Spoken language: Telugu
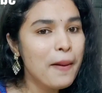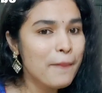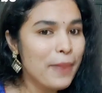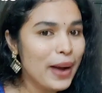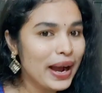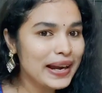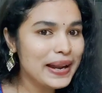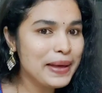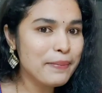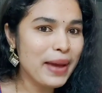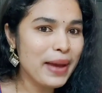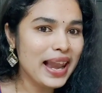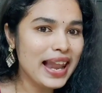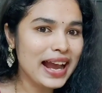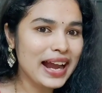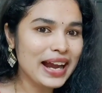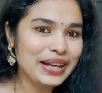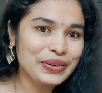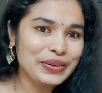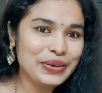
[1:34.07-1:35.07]
పక్కనే
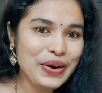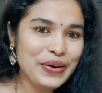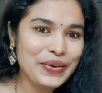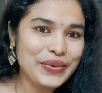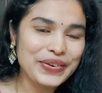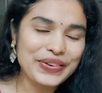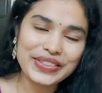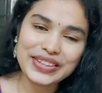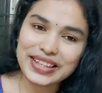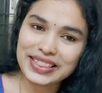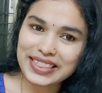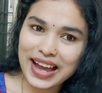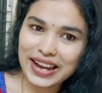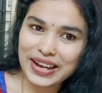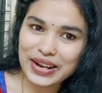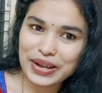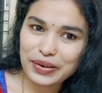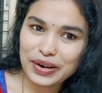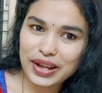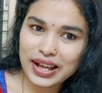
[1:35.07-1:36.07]
ఐకన్ కూడా ఉంటుంది
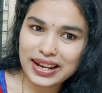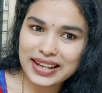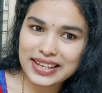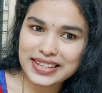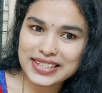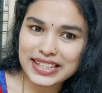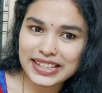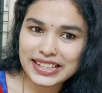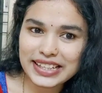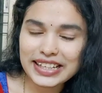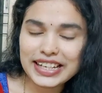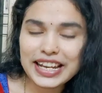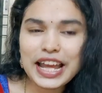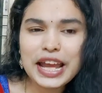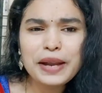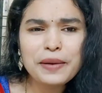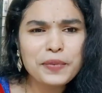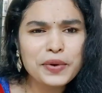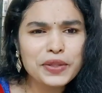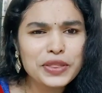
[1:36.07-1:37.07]
దానికి కూడా క్లిక్ చేయండి
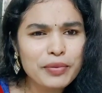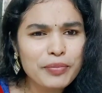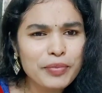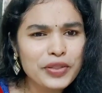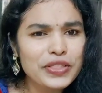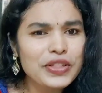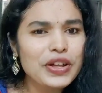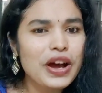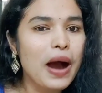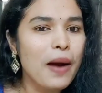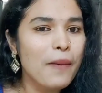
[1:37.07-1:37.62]
నేను ముందు ముందు